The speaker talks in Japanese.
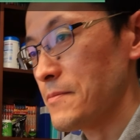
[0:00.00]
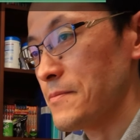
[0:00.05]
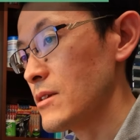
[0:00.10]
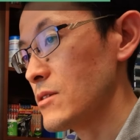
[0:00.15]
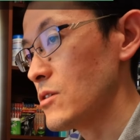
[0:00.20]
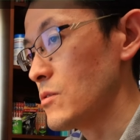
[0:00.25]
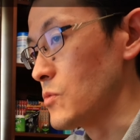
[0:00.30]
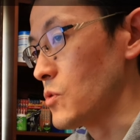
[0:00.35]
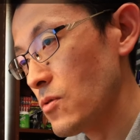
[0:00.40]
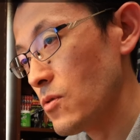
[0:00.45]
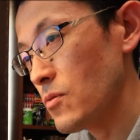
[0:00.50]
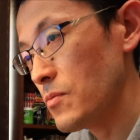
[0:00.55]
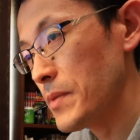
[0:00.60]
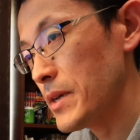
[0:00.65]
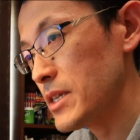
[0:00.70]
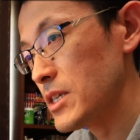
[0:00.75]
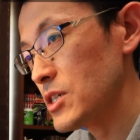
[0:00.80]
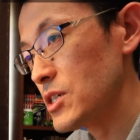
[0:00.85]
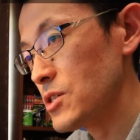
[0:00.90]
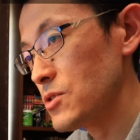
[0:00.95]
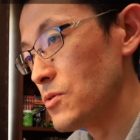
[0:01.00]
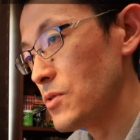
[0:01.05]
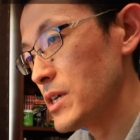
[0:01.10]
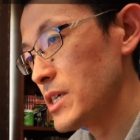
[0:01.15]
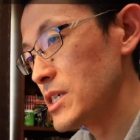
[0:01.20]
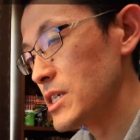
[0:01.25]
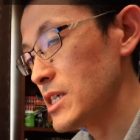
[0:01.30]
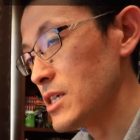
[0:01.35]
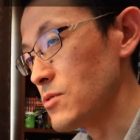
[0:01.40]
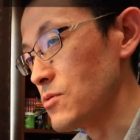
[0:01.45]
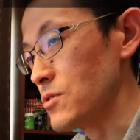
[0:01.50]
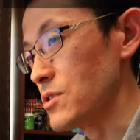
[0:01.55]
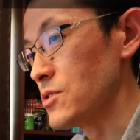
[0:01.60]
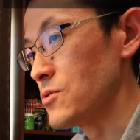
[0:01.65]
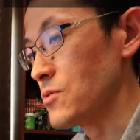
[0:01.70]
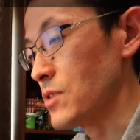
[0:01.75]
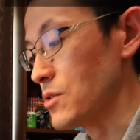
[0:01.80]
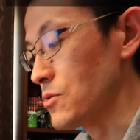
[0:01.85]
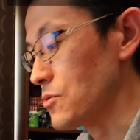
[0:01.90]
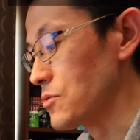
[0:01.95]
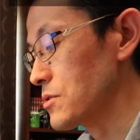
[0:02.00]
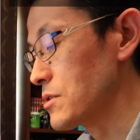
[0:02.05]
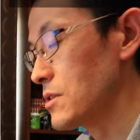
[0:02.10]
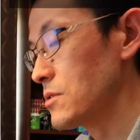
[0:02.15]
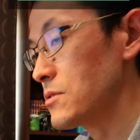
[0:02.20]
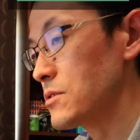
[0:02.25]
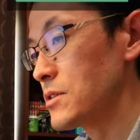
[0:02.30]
うな例えば欧米に白足井口とか載ってる